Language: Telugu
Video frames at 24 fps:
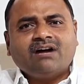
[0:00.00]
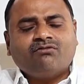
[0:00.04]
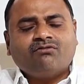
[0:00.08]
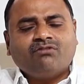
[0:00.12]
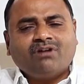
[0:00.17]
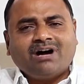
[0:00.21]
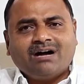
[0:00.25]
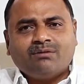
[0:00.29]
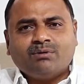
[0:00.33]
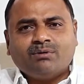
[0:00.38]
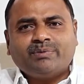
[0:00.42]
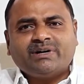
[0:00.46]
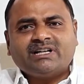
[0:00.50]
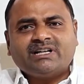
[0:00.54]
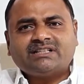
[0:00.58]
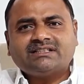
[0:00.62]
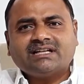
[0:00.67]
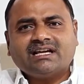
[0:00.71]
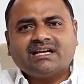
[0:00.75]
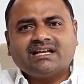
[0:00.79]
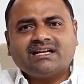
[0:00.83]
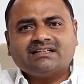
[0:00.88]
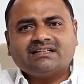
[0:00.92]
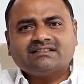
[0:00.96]

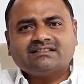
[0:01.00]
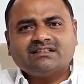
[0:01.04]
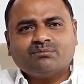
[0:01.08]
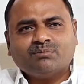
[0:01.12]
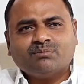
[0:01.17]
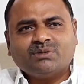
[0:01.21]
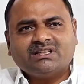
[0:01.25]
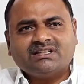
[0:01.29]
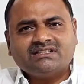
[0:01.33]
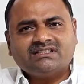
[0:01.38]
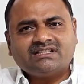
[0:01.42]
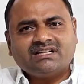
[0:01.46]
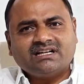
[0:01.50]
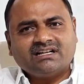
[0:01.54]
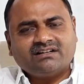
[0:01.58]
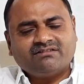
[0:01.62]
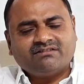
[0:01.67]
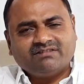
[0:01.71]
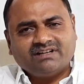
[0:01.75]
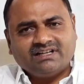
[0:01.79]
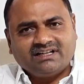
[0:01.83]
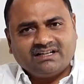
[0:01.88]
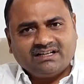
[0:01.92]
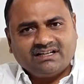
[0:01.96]
వామపక్షాలకు
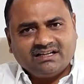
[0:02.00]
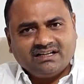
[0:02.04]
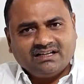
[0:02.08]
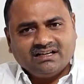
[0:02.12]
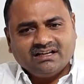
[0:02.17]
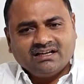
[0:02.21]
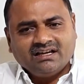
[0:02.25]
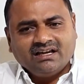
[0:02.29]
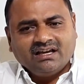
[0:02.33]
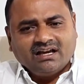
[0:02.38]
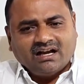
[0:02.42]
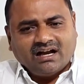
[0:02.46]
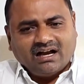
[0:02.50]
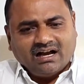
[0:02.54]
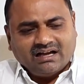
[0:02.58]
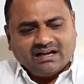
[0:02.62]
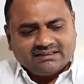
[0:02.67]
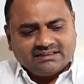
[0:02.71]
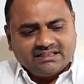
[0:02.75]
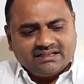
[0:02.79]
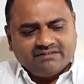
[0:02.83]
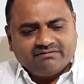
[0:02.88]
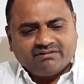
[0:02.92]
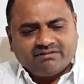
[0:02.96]
సంబంధించినటువంటి
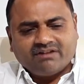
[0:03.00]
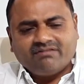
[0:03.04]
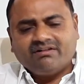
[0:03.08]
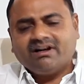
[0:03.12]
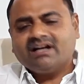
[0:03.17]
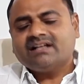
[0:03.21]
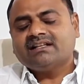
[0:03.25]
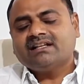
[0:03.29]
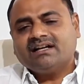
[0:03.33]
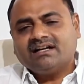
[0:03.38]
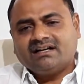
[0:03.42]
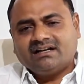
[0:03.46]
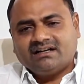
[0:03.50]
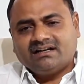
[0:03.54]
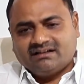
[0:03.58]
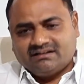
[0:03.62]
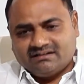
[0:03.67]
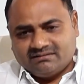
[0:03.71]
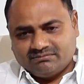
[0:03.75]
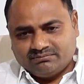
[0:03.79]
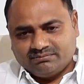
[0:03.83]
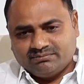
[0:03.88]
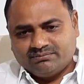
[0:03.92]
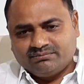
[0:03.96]
తీవ్రవాద
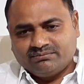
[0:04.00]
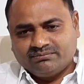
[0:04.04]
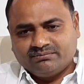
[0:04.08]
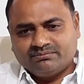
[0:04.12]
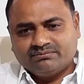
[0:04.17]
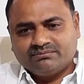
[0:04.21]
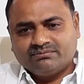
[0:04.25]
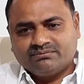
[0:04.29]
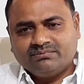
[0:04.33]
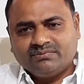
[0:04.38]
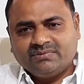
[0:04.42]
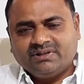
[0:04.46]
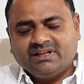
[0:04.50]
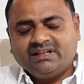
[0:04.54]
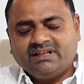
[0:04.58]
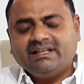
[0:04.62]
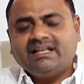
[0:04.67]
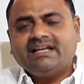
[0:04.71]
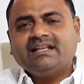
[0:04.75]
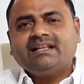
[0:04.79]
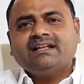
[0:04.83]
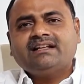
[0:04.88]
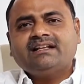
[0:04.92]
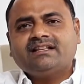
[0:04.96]

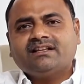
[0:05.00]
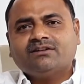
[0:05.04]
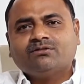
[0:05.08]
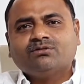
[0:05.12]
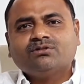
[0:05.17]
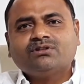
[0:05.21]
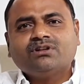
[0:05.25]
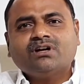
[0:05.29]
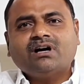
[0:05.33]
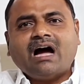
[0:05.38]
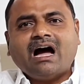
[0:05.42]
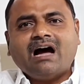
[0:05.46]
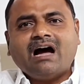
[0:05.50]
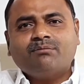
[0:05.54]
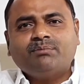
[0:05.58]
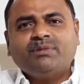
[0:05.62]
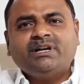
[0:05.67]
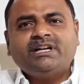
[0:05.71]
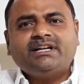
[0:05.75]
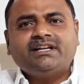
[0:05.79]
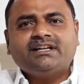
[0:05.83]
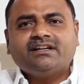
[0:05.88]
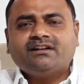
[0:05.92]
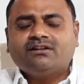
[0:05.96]
ఇదేదైతే ఉందో ఆ
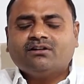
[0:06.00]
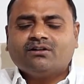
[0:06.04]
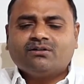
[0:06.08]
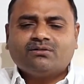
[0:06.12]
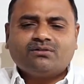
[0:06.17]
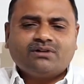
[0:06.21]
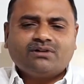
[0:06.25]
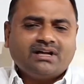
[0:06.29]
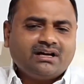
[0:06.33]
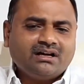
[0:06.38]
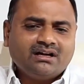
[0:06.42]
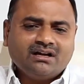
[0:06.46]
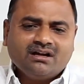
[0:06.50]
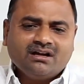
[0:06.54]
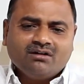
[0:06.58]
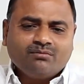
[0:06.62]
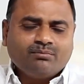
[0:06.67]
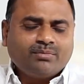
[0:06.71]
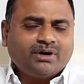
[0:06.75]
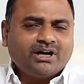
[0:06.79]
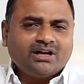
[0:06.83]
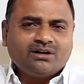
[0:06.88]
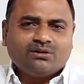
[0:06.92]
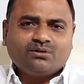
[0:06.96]
మీటింగ్ లో కూడా
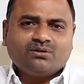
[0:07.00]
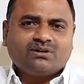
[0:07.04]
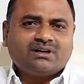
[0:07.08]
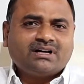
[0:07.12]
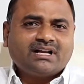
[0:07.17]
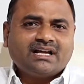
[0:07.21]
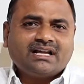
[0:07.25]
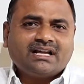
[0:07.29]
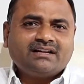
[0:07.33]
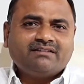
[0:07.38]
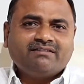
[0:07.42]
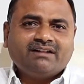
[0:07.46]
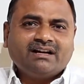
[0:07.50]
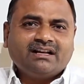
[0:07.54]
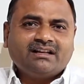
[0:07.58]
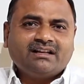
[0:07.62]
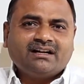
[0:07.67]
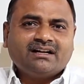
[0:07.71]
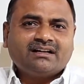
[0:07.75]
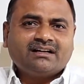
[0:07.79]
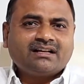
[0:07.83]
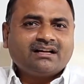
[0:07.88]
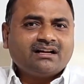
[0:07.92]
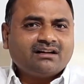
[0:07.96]
పాల్గొనడానికి
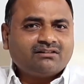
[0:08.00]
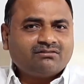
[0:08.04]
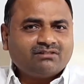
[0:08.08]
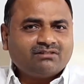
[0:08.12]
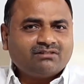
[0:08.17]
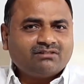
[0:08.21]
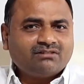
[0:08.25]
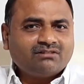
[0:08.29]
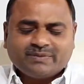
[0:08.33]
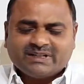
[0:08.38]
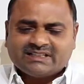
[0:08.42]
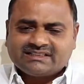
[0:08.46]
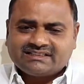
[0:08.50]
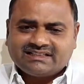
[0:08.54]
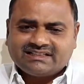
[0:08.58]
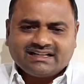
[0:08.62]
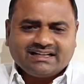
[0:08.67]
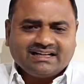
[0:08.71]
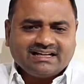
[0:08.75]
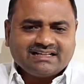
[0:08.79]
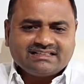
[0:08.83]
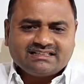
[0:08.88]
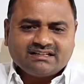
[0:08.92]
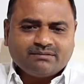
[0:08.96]
వెళ్ళినట్టుగా కూడా
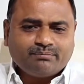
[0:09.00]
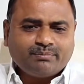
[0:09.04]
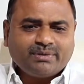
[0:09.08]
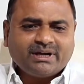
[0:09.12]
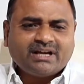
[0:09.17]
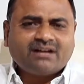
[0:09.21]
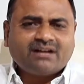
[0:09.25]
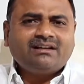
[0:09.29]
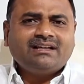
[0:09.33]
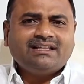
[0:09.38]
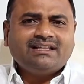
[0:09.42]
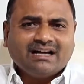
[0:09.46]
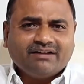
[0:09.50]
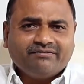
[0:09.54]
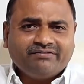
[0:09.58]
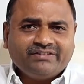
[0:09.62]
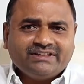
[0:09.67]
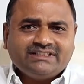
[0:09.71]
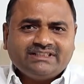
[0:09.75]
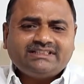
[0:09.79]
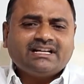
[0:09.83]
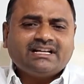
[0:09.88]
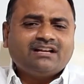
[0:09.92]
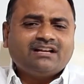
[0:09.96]
స్పష్టంగా చెప్పారు ఇది
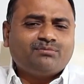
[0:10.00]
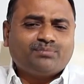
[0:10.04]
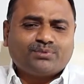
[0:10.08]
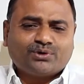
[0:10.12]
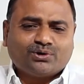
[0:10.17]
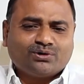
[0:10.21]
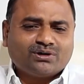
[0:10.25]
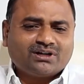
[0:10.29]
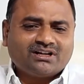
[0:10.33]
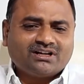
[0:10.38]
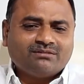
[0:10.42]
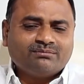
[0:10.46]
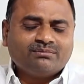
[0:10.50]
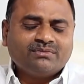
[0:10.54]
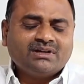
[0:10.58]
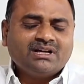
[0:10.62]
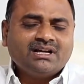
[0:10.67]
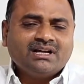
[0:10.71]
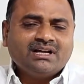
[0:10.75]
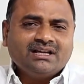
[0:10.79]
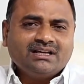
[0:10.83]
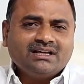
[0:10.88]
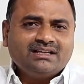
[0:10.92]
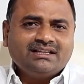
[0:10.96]
అఫీషియల్ ప్రోగ్రామ్
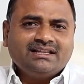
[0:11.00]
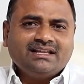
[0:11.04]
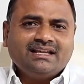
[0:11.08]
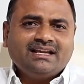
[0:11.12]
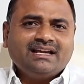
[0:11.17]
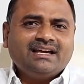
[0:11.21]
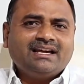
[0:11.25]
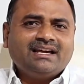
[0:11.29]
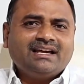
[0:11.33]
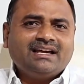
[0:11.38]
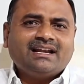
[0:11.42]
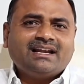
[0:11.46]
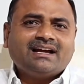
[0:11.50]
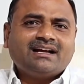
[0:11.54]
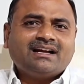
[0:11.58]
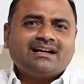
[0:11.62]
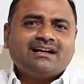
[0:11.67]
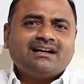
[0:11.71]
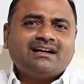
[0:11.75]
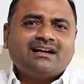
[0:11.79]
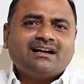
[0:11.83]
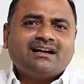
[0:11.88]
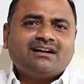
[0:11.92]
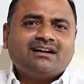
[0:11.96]
ఇది ఏ
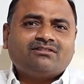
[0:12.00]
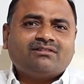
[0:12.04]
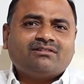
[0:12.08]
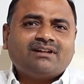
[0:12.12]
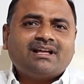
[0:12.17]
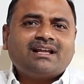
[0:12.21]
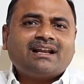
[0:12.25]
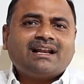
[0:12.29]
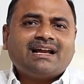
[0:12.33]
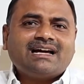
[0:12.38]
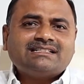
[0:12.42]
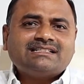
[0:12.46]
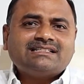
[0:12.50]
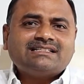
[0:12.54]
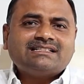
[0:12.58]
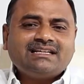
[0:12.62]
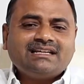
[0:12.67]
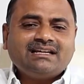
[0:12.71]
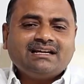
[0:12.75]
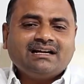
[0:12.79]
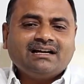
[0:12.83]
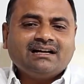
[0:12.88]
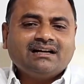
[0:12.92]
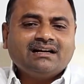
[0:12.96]
రకంగా కూడా రాజకీయ
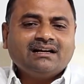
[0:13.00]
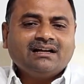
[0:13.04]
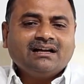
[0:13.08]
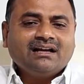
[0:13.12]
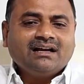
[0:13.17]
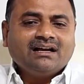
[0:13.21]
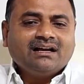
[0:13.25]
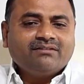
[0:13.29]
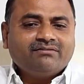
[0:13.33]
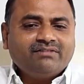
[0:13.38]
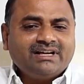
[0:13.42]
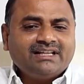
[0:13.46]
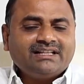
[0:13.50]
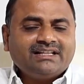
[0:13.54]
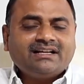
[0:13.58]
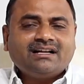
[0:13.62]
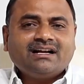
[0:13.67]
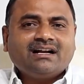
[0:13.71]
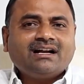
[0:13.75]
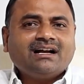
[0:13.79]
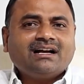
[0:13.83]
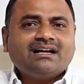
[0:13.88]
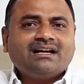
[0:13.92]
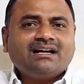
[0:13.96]
వేదికగా